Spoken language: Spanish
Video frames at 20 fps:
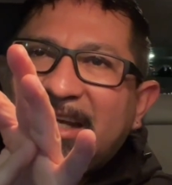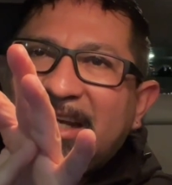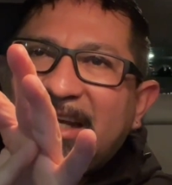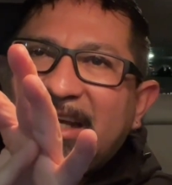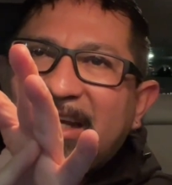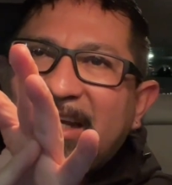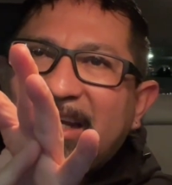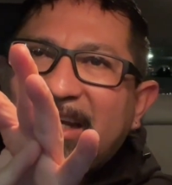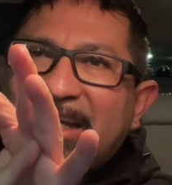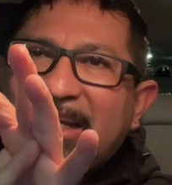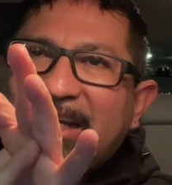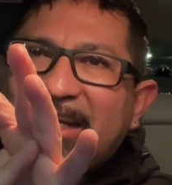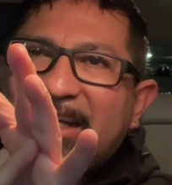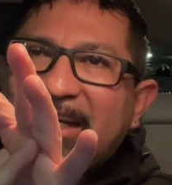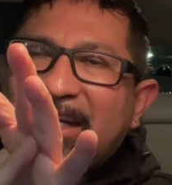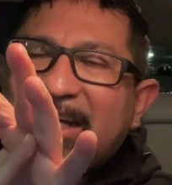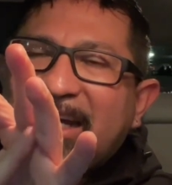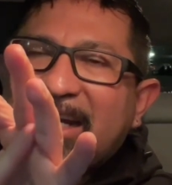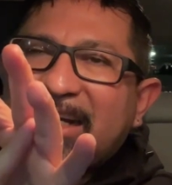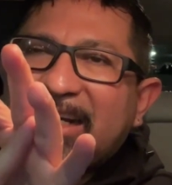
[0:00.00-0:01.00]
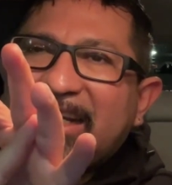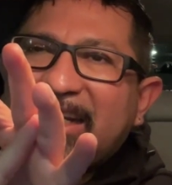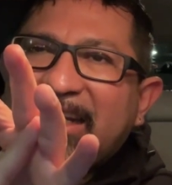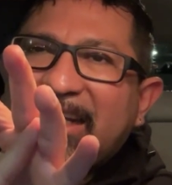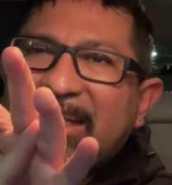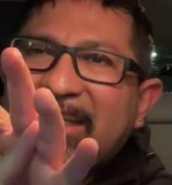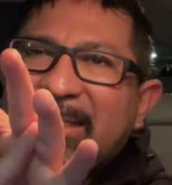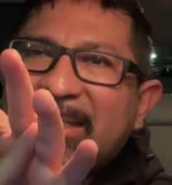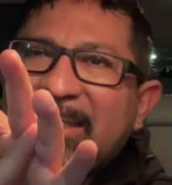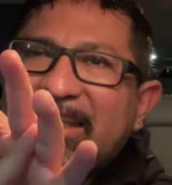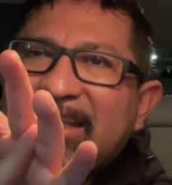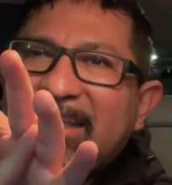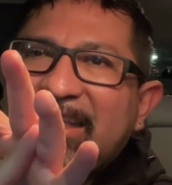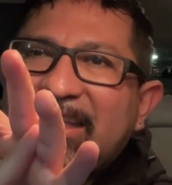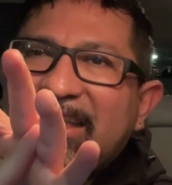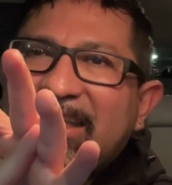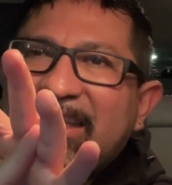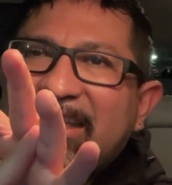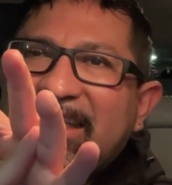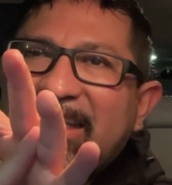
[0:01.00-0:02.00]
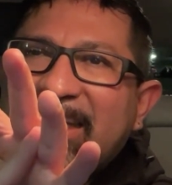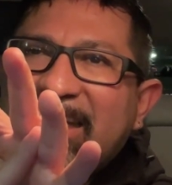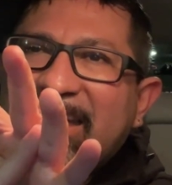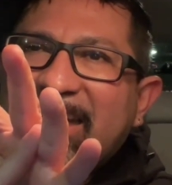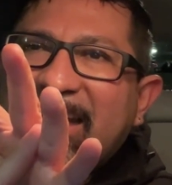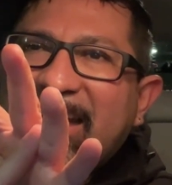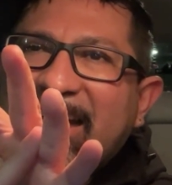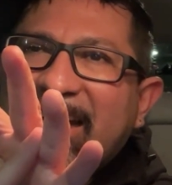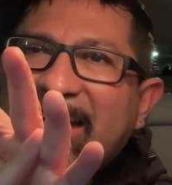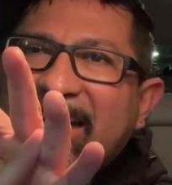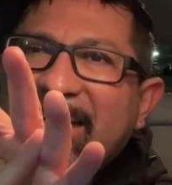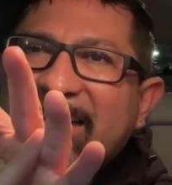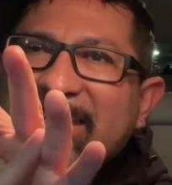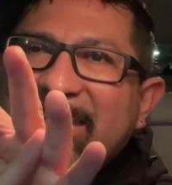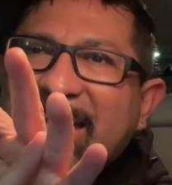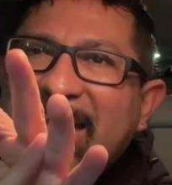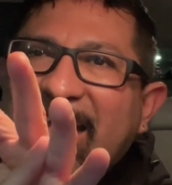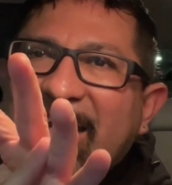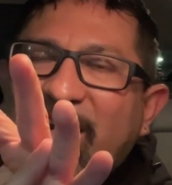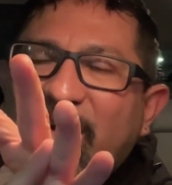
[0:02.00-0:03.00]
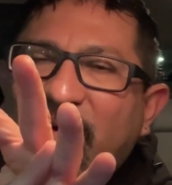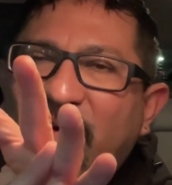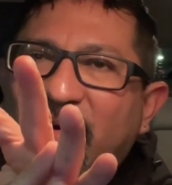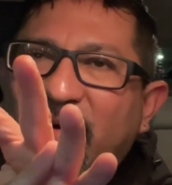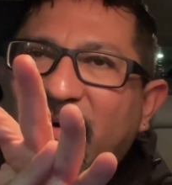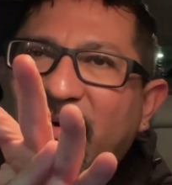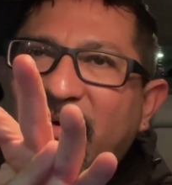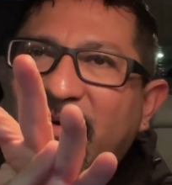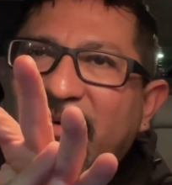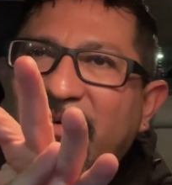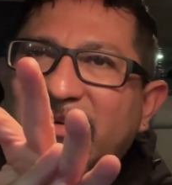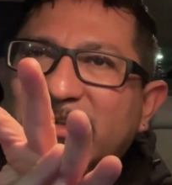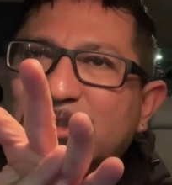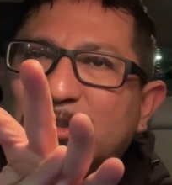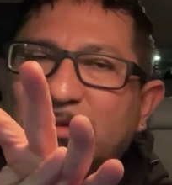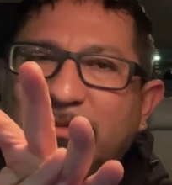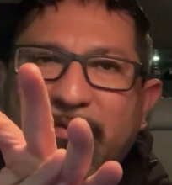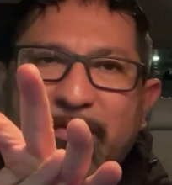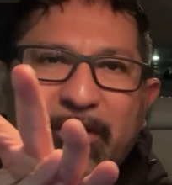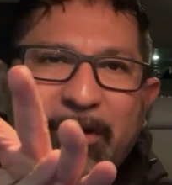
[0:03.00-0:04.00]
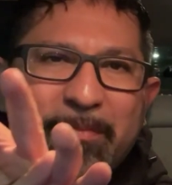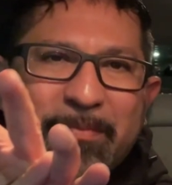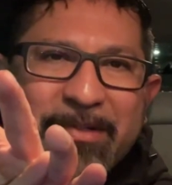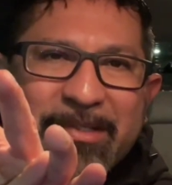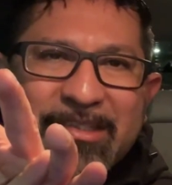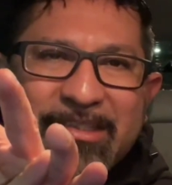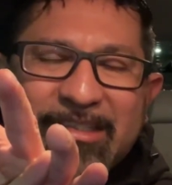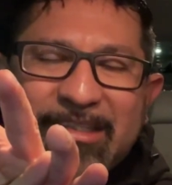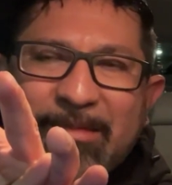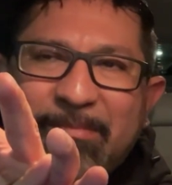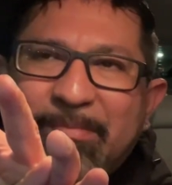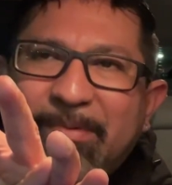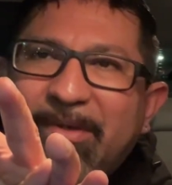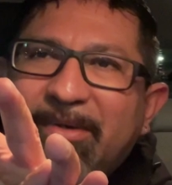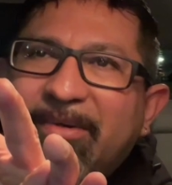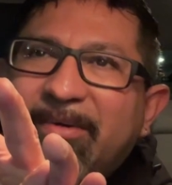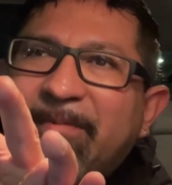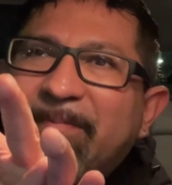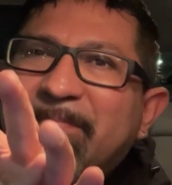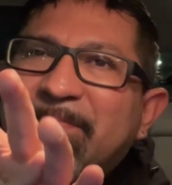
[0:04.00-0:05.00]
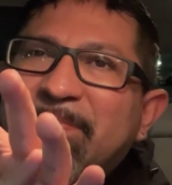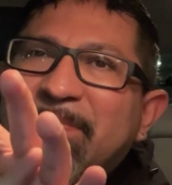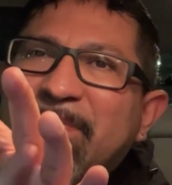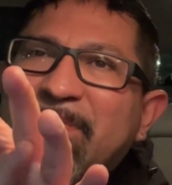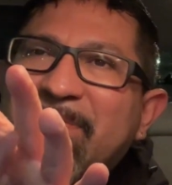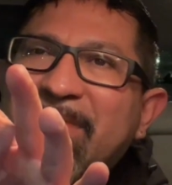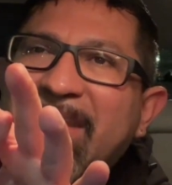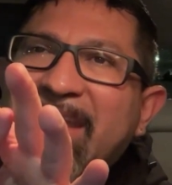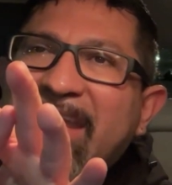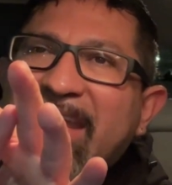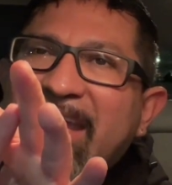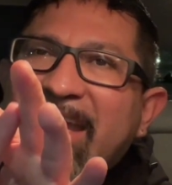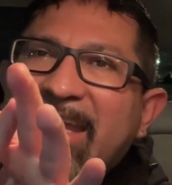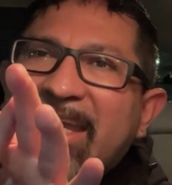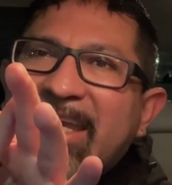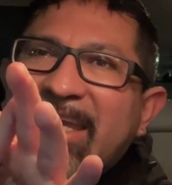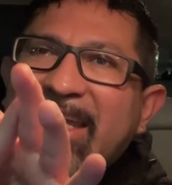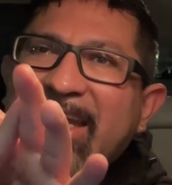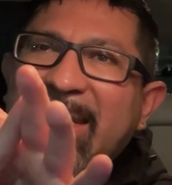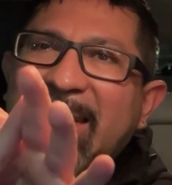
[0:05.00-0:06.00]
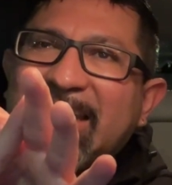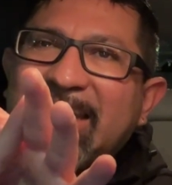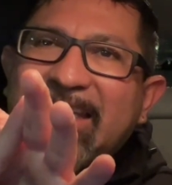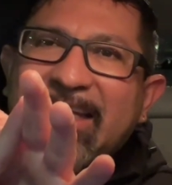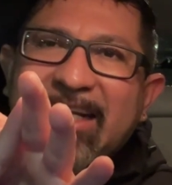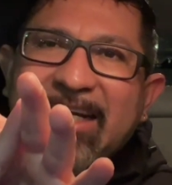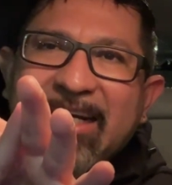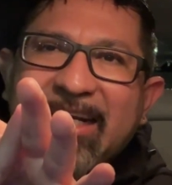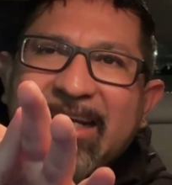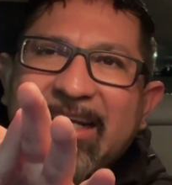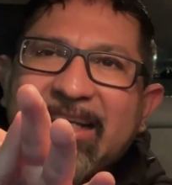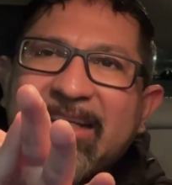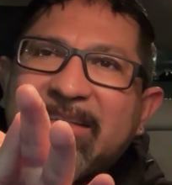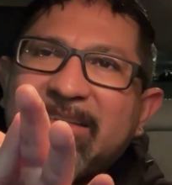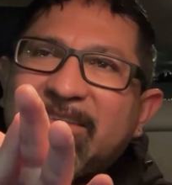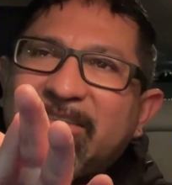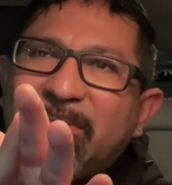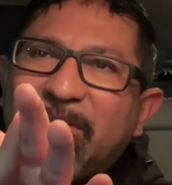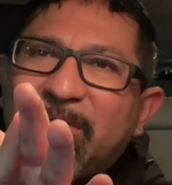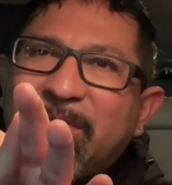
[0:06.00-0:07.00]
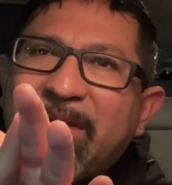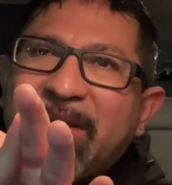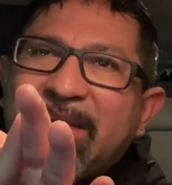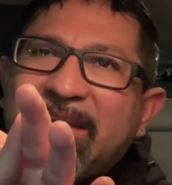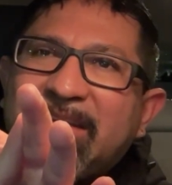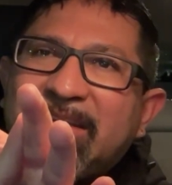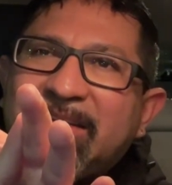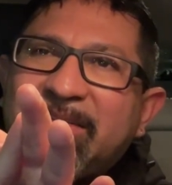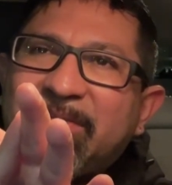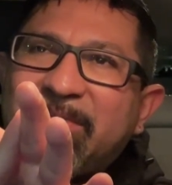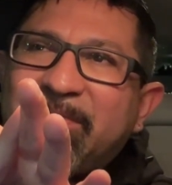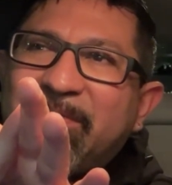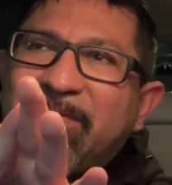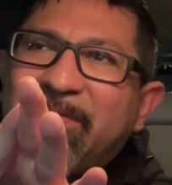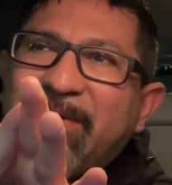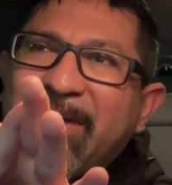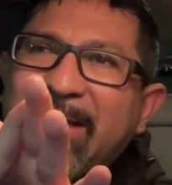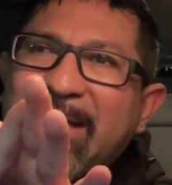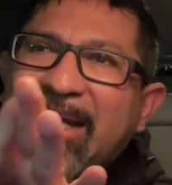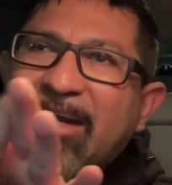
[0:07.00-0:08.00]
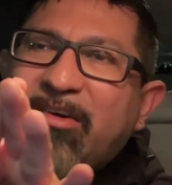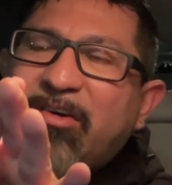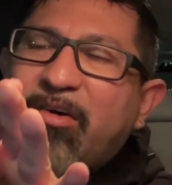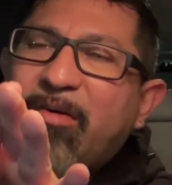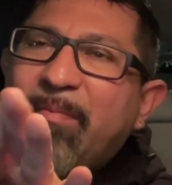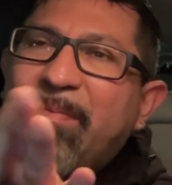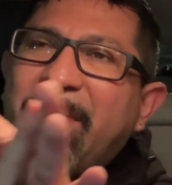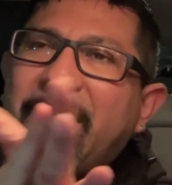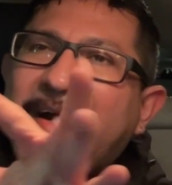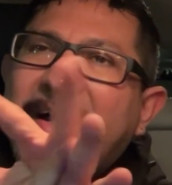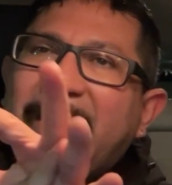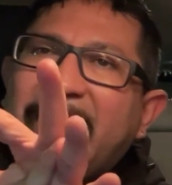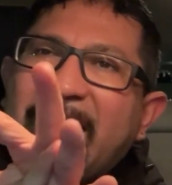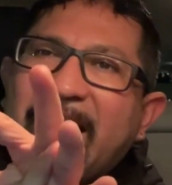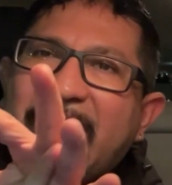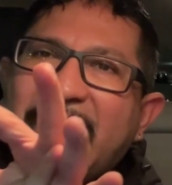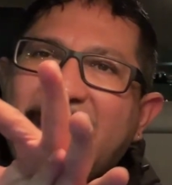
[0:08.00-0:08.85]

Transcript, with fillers: Eh, Argentina escaló, sufrió al principio. Inglaterra dio buena copa.